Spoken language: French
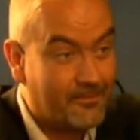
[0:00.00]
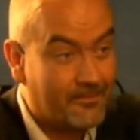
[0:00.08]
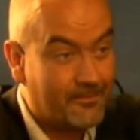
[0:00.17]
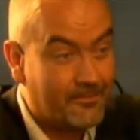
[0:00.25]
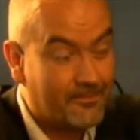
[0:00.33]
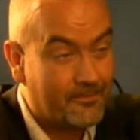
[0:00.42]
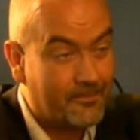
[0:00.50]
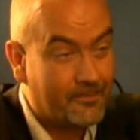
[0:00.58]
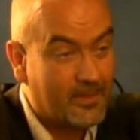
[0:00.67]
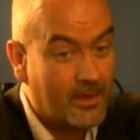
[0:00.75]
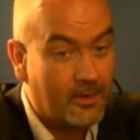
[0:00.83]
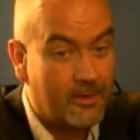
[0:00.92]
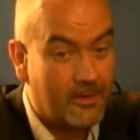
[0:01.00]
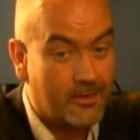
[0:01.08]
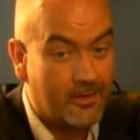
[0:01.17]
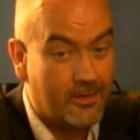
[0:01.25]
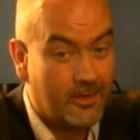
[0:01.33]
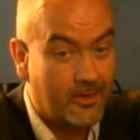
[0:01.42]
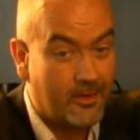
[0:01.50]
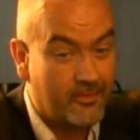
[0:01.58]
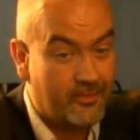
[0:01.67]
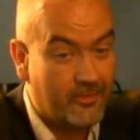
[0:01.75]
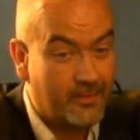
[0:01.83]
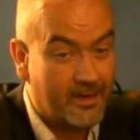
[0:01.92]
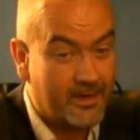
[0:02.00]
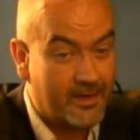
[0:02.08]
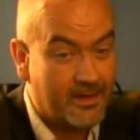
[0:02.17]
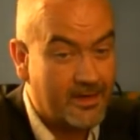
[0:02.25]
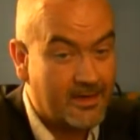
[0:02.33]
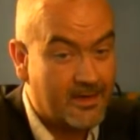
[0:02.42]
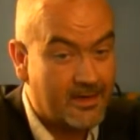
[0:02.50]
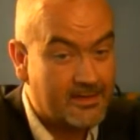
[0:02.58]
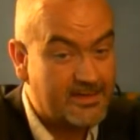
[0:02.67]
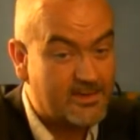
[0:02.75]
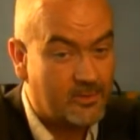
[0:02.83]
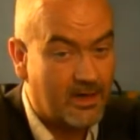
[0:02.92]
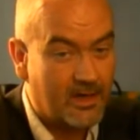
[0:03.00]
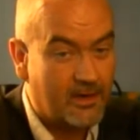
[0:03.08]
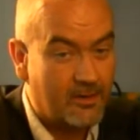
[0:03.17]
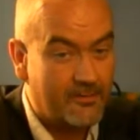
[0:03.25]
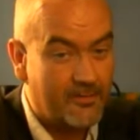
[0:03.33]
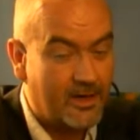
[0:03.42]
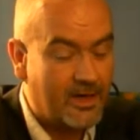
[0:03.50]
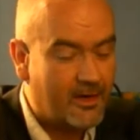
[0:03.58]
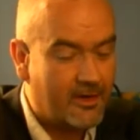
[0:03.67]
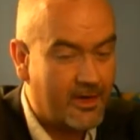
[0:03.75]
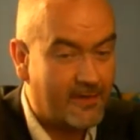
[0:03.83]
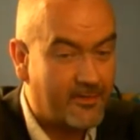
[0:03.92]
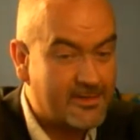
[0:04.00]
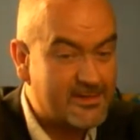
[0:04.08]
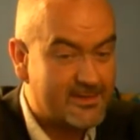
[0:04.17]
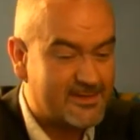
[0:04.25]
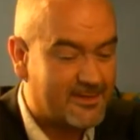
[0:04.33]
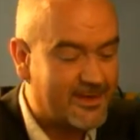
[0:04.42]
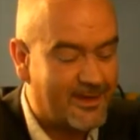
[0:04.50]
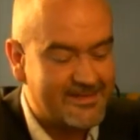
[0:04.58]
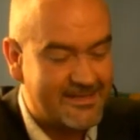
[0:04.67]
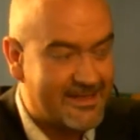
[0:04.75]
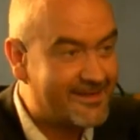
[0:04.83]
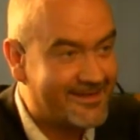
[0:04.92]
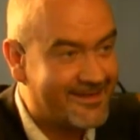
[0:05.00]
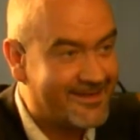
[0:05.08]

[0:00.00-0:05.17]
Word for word: quand à Paris euh, Demain soir, vol à Air France 347.